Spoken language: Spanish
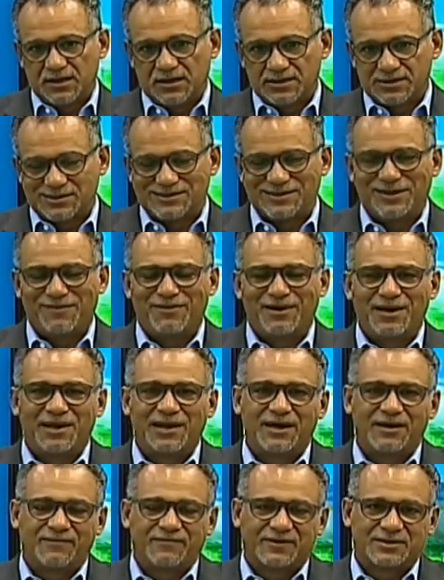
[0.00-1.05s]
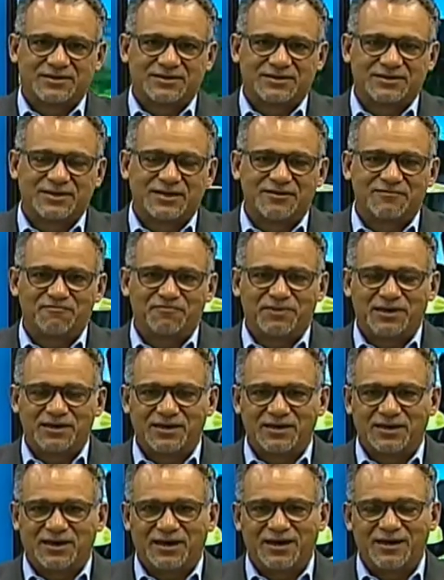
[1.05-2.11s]
Samaná
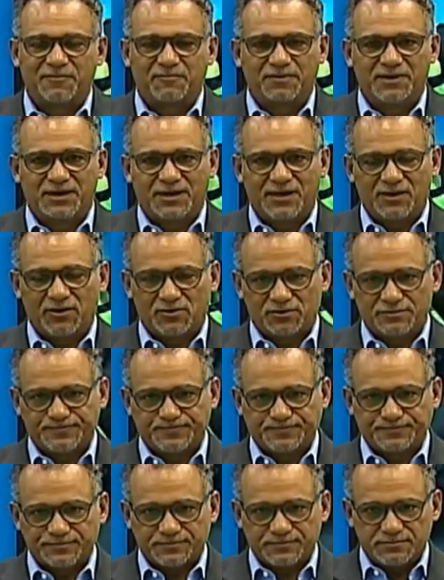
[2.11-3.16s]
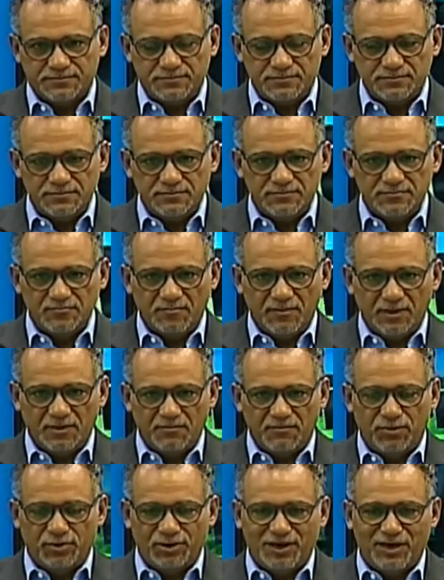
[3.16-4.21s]
siempre ha esperado
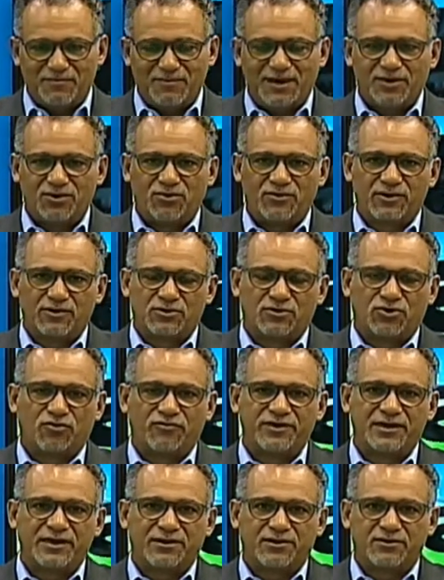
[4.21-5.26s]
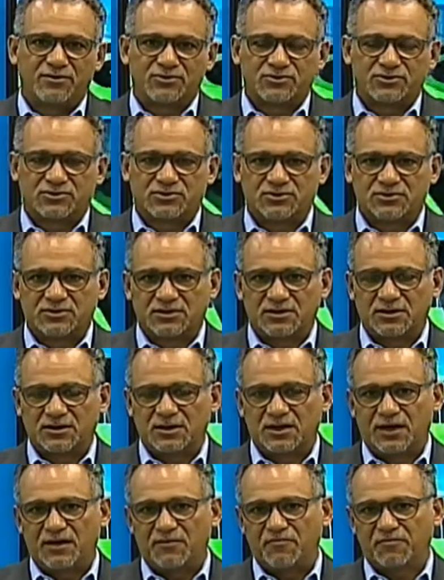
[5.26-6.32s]
por la mano de los gobiernos
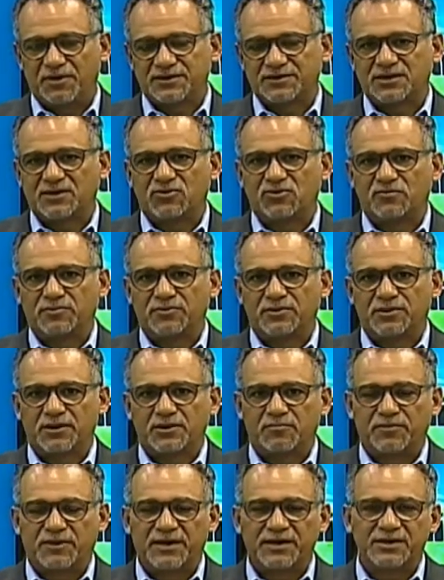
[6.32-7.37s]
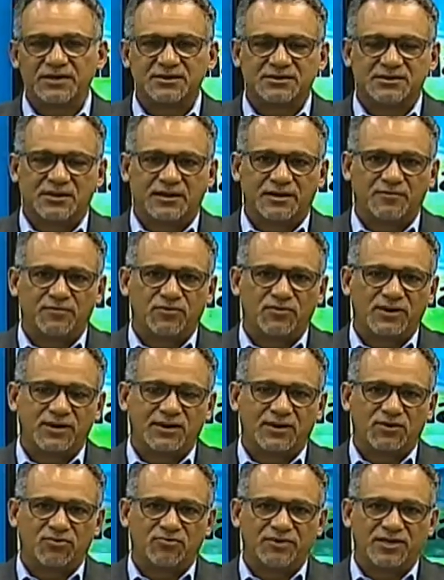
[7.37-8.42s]
que han pasado por el país, la
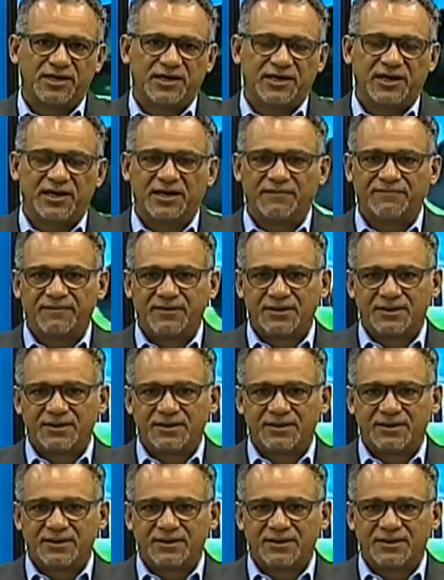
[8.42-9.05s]
República Dominicana.